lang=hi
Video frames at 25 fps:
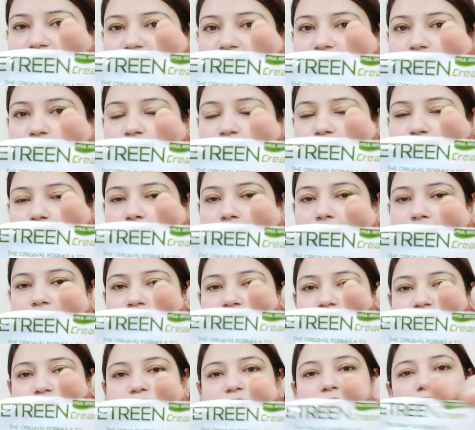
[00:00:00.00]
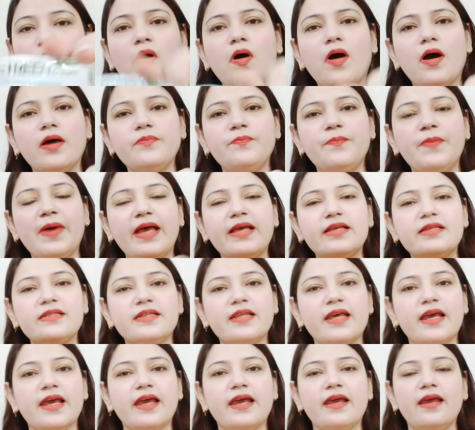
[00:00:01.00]
क्रीम बहुत
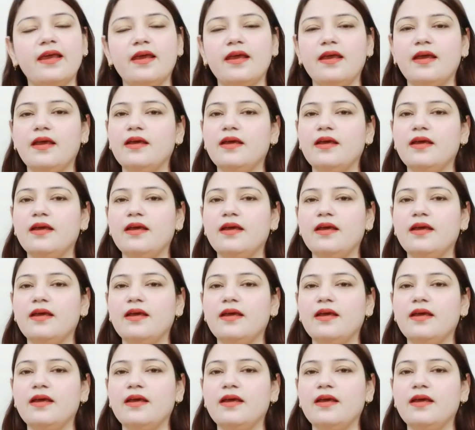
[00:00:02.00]
बेस्ट है